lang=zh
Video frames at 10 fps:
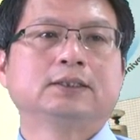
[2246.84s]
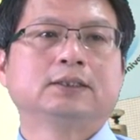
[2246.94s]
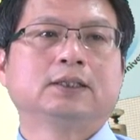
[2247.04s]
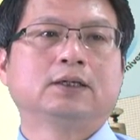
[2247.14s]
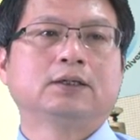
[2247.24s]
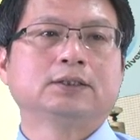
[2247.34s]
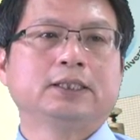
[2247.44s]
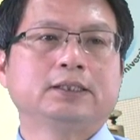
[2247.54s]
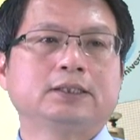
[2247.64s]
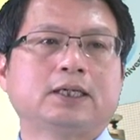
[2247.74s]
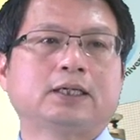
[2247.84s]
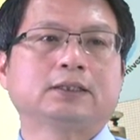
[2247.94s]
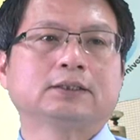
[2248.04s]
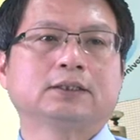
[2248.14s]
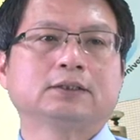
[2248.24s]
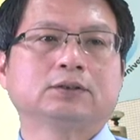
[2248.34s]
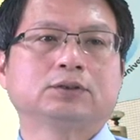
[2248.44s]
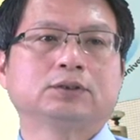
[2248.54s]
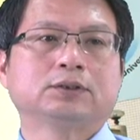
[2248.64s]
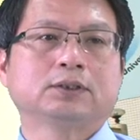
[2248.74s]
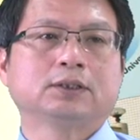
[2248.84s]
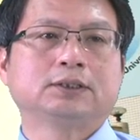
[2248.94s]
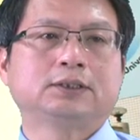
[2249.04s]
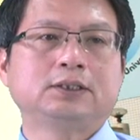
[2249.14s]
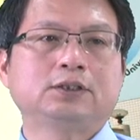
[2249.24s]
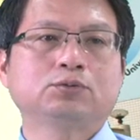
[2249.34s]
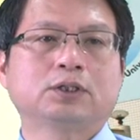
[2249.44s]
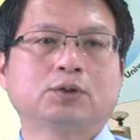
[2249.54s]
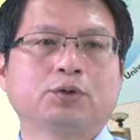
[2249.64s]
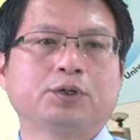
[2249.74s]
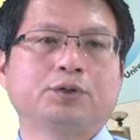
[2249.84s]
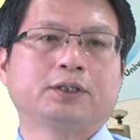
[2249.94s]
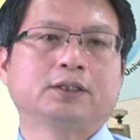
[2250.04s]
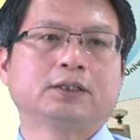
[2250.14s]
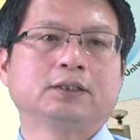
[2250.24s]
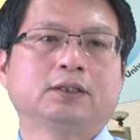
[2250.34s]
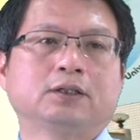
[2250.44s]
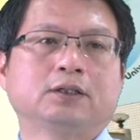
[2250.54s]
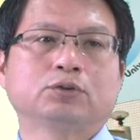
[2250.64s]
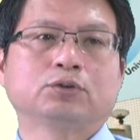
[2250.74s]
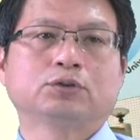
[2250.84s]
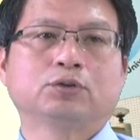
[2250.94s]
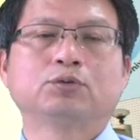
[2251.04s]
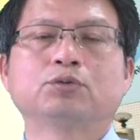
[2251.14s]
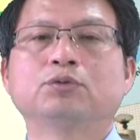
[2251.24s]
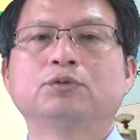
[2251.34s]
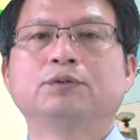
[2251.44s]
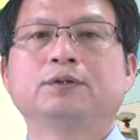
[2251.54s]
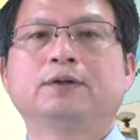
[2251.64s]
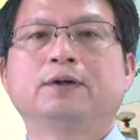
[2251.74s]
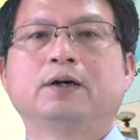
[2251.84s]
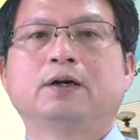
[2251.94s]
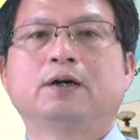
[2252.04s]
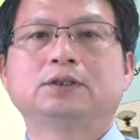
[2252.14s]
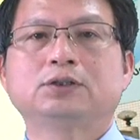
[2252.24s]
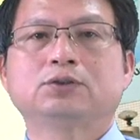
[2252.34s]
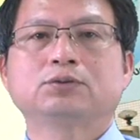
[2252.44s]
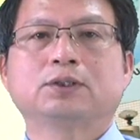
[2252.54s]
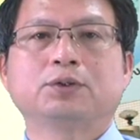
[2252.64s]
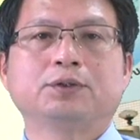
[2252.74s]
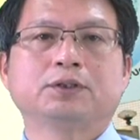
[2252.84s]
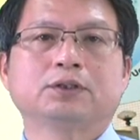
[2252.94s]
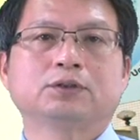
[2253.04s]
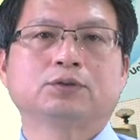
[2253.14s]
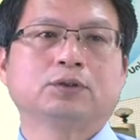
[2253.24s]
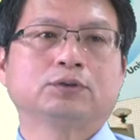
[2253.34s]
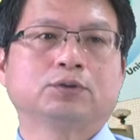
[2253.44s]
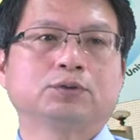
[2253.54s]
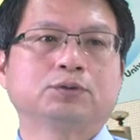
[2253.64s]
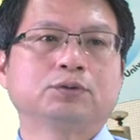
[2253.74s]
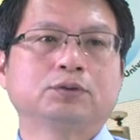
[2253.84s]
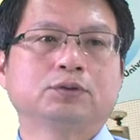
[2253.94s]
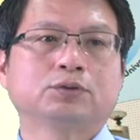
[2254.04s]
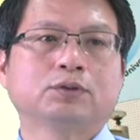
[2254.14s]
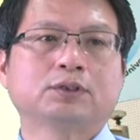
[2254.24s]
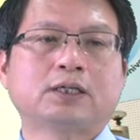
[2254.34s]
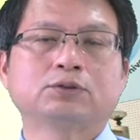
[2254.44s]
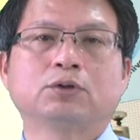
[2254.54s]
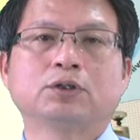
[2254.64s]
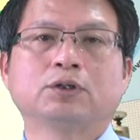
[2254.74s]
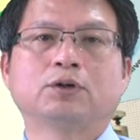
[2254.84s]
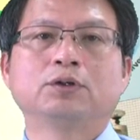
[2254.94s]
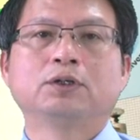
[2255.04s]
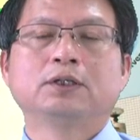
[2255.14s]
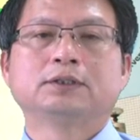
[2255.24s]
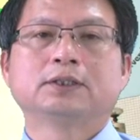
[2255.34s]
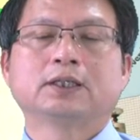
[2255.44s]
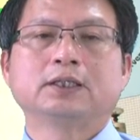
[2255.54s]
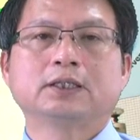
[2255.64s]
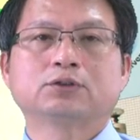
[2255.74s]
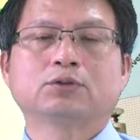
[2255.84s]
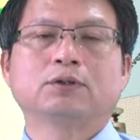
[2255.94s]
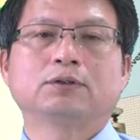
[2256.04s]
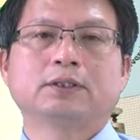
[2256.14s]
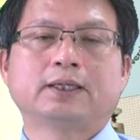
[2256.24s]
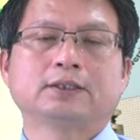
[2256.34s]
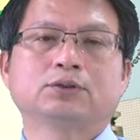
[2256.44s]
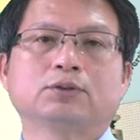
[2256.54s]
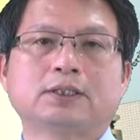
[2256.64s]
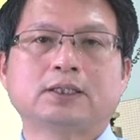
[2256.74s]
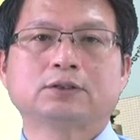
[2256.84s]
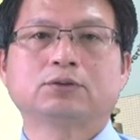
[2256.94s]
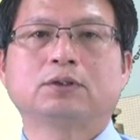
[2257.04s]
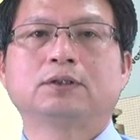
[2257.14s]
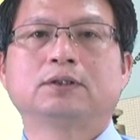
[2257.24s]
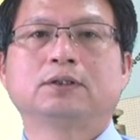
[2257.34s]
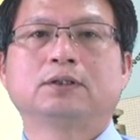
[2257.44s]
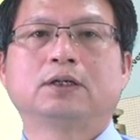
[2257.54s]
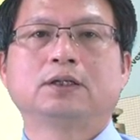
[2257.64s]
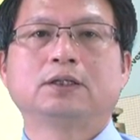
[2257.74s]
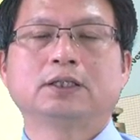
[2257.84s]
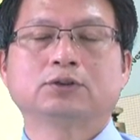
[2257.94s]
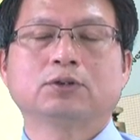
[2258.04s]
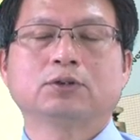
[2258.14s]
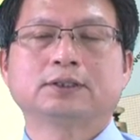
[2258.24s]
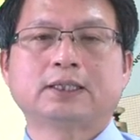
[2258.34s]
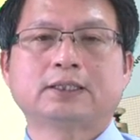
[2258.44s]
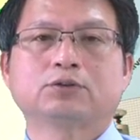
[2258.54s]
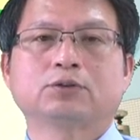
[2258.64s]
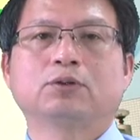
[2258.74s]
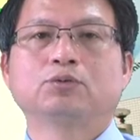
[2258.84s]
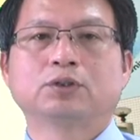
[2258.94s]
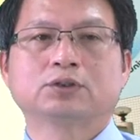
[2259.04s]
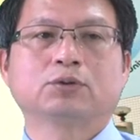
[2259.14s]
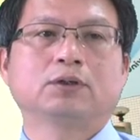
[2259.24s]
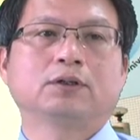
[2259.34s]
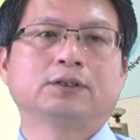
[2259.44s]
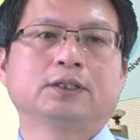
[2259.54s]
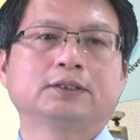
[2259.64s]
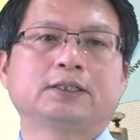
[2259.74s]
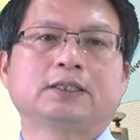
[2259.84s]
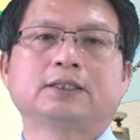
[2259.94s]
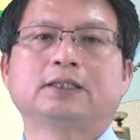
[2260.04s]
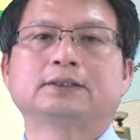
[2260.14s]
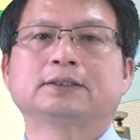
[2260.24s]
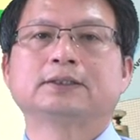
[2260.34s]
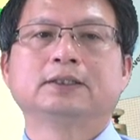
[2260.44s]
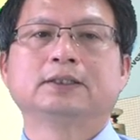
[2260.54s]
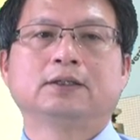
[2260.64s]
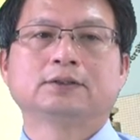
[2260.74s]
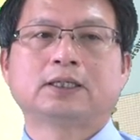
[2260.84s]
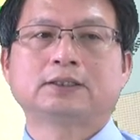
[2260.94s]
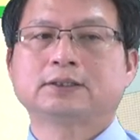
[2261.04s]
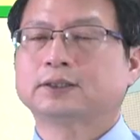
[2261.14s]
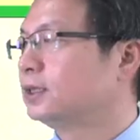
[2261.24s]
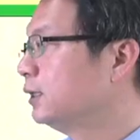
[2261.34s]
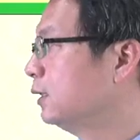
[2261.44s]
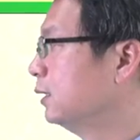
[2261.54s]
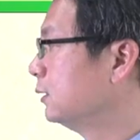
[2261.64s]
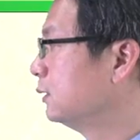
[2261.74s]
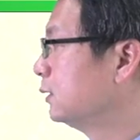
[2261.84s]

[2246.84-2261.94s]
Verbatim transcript: 啊影响的就是这个奇数格位元的啊所有错误啊奇数格位元的所有错误，就是说它如果有这个一个错、两个错、三个错啊一个错、三个错、五个错啊类似像这样子啊，它是可以这